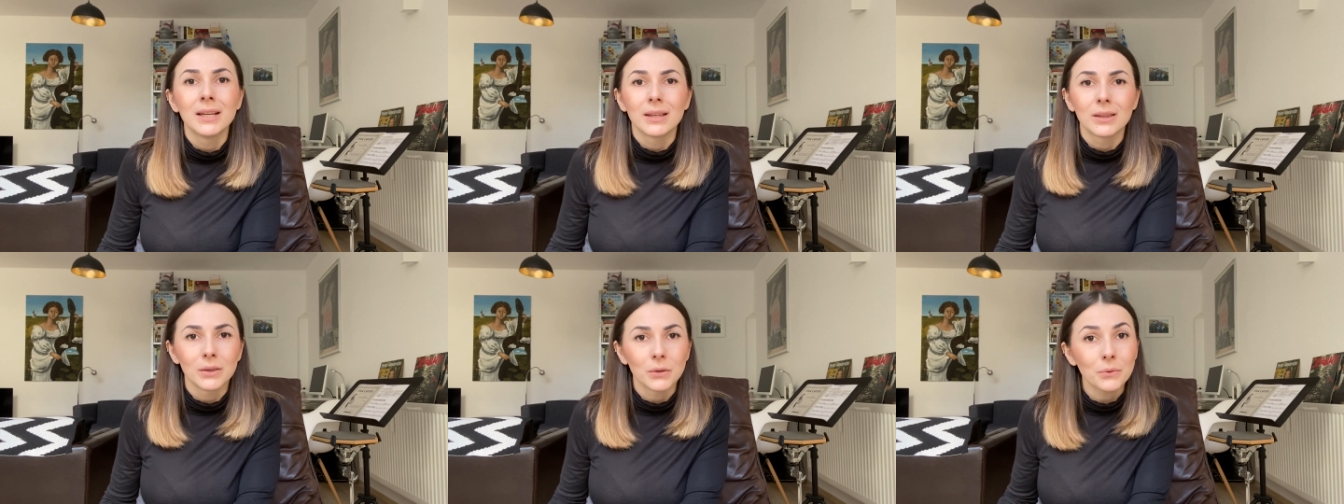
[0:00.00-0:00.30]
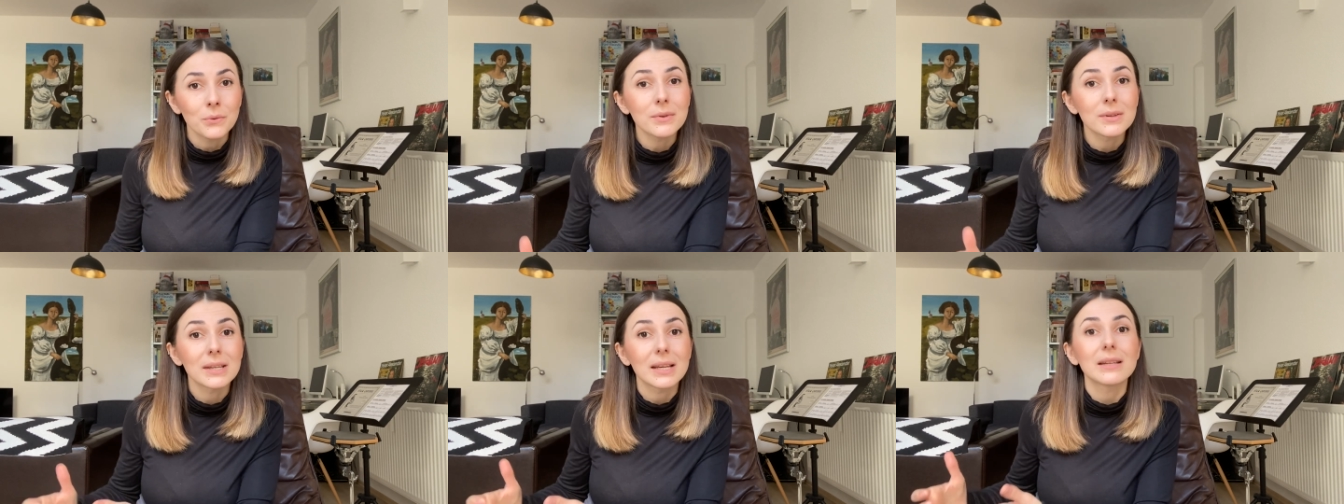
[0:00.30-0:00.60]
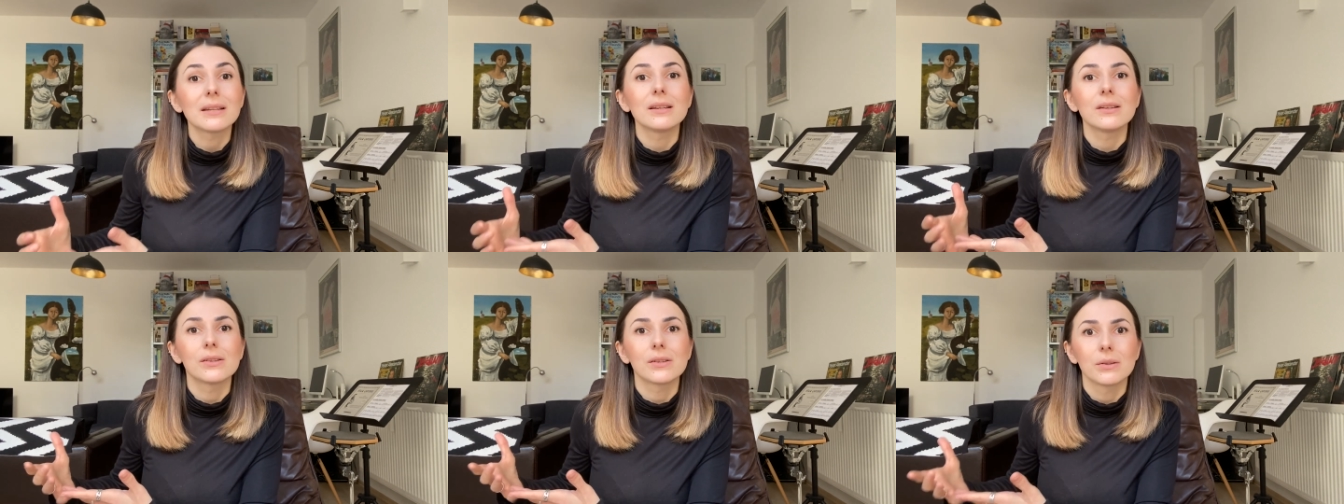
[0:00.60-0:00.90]
Nun
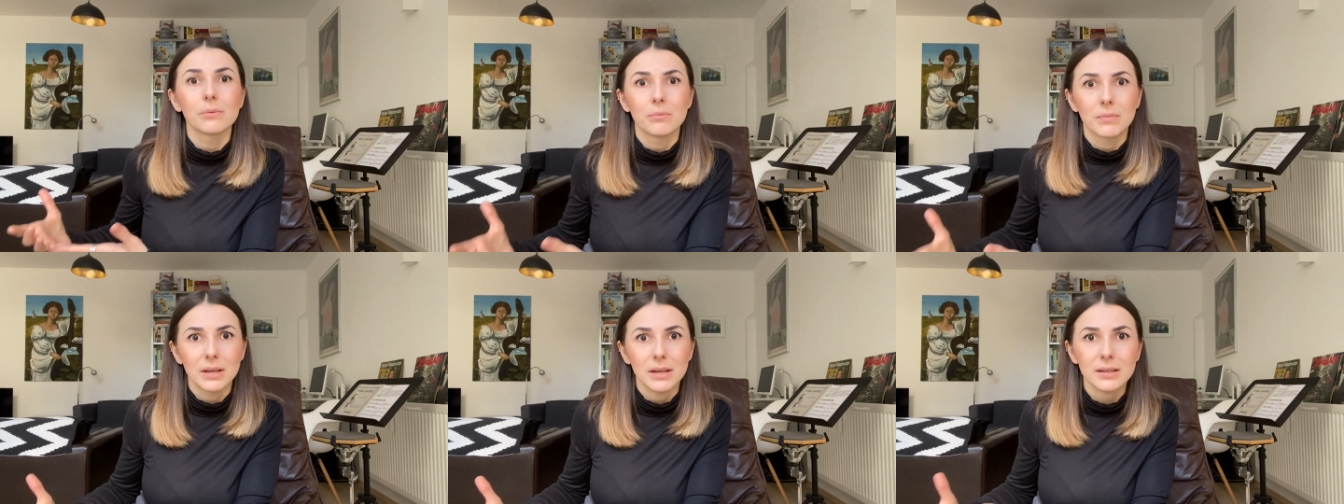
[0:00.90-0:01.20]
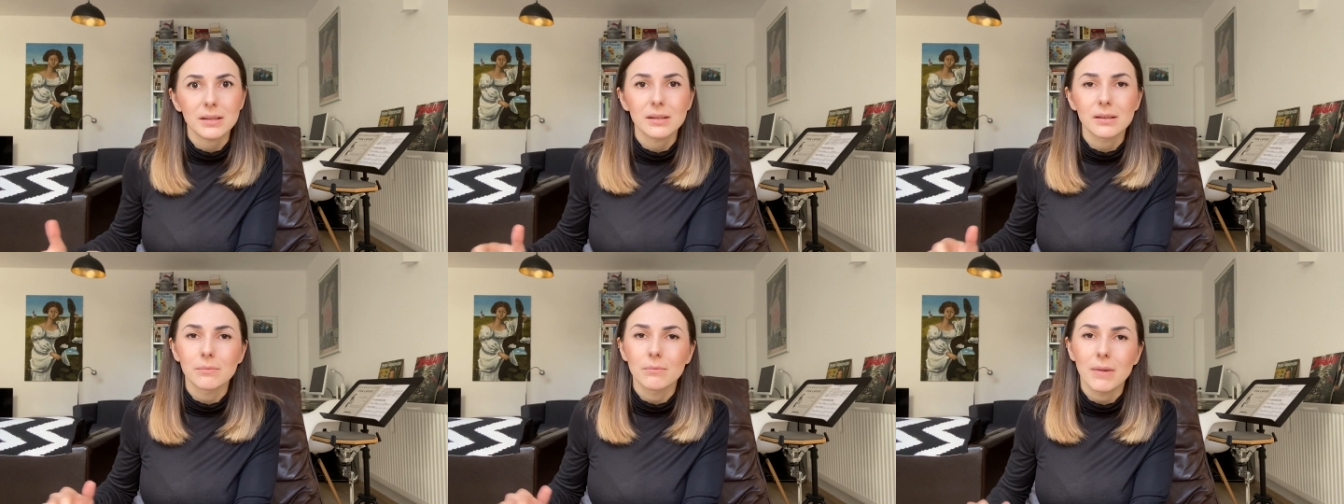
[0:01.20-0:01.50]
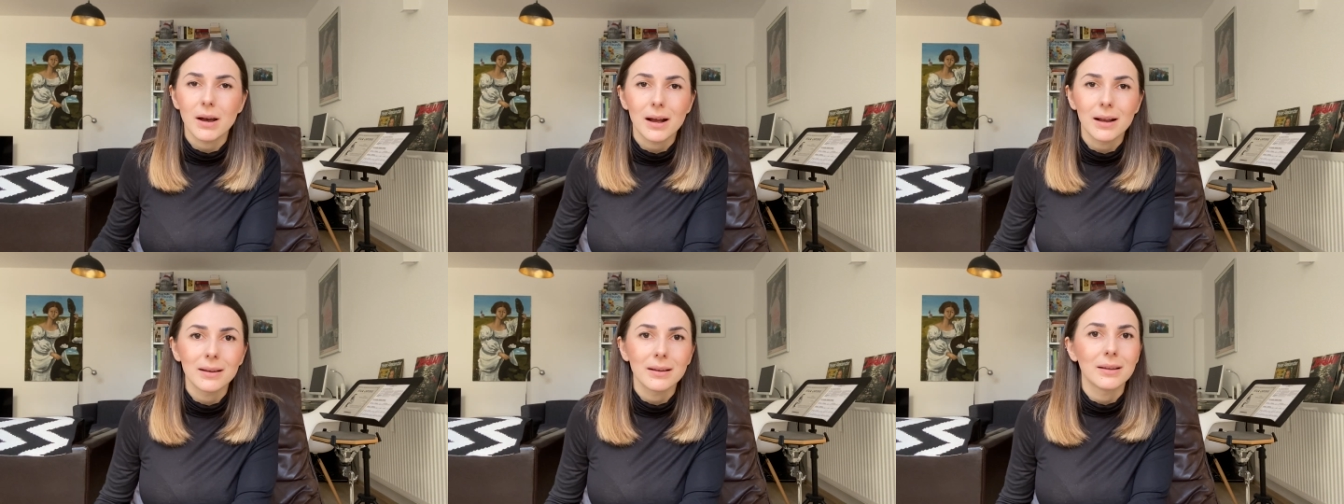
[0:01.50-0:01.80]
saß ich zum ersten
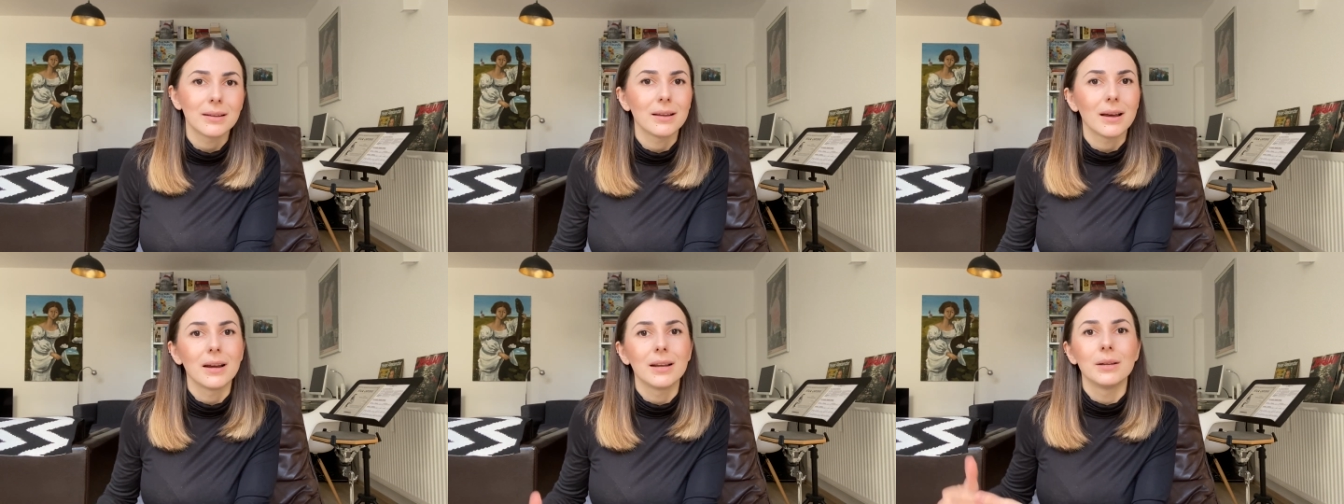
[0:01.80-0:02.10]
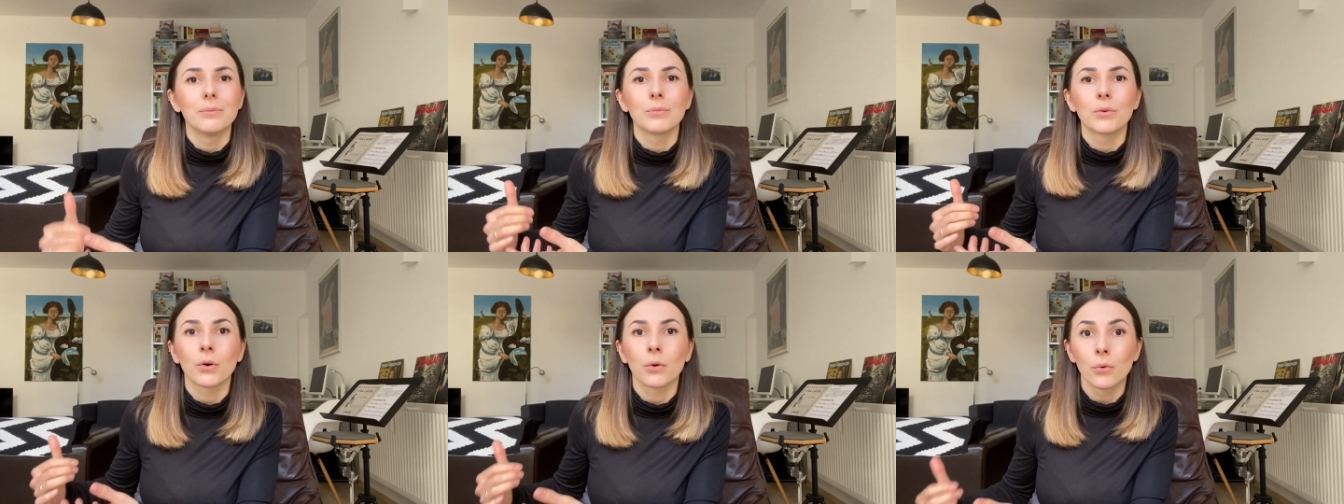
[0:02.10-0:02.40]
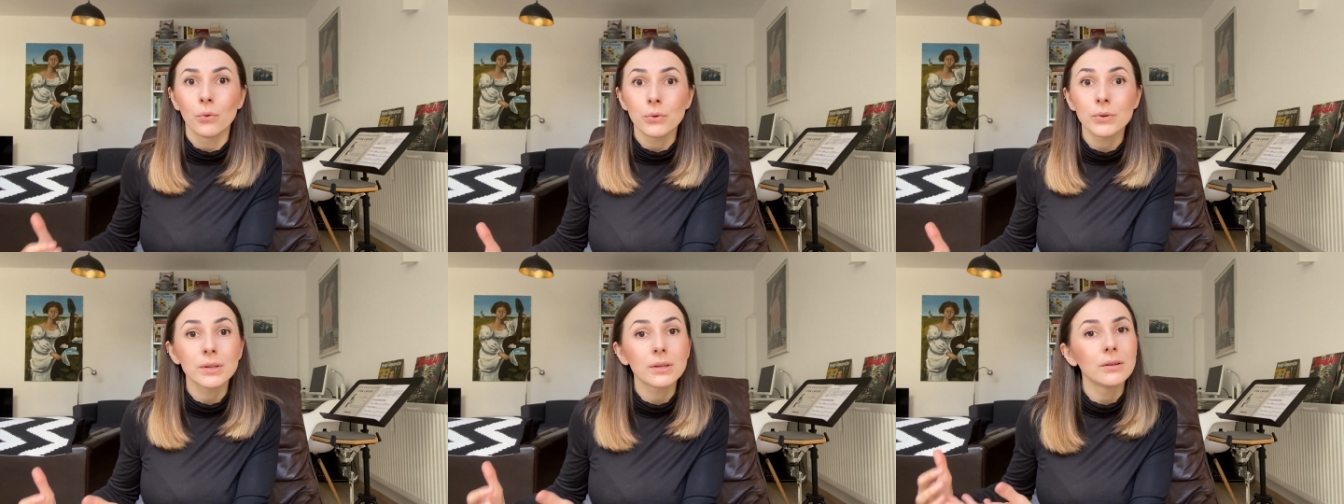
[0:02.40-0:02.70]
Mal in einem
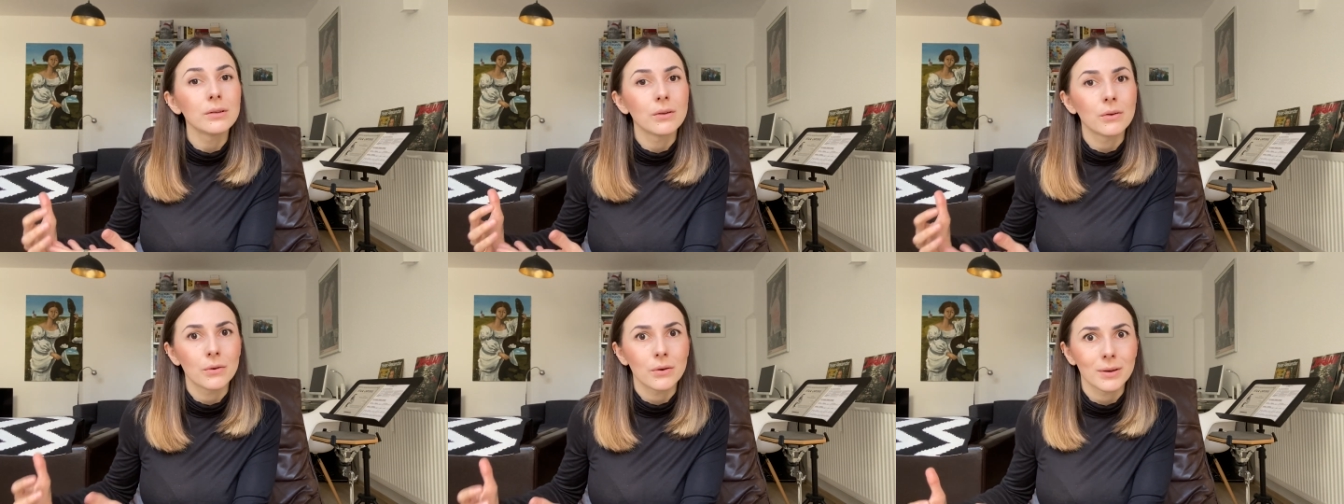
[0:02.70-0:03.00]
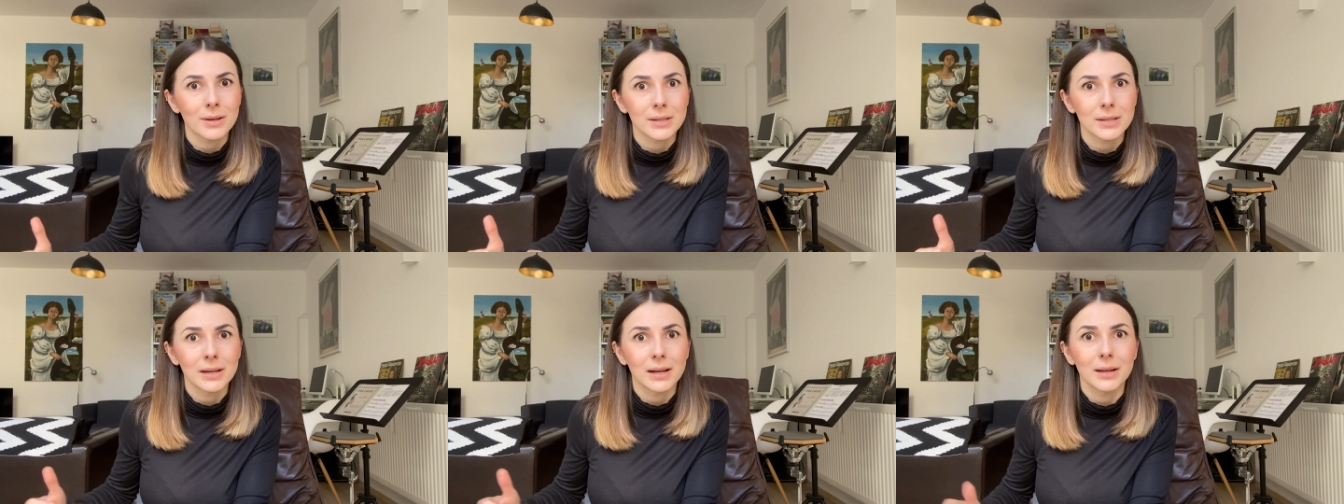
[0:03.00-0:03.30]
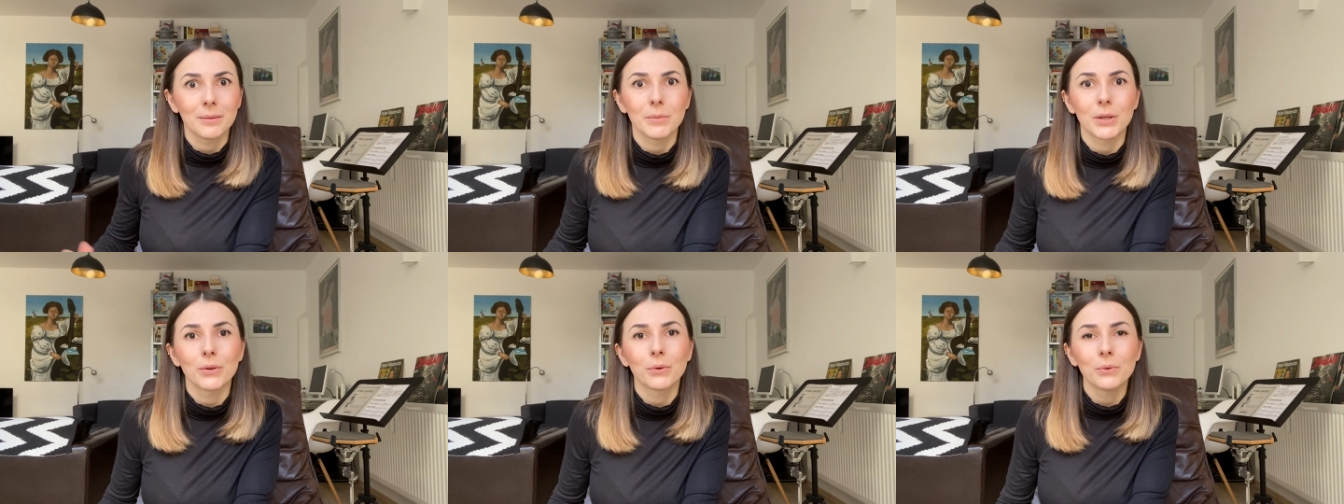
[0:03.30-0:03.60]
großen
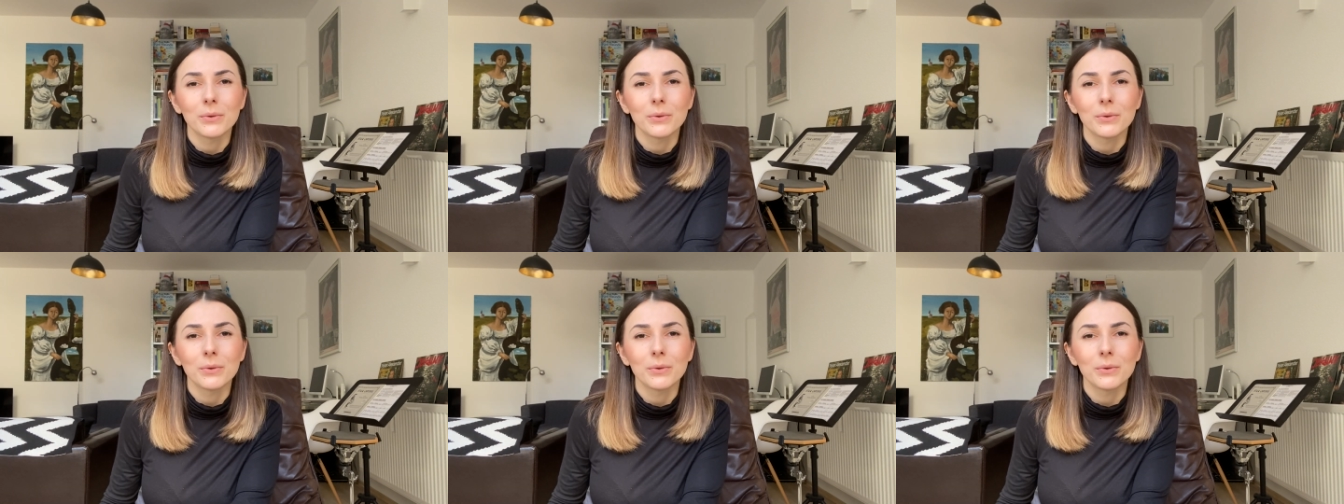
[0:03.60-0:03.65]
Hörsaal mit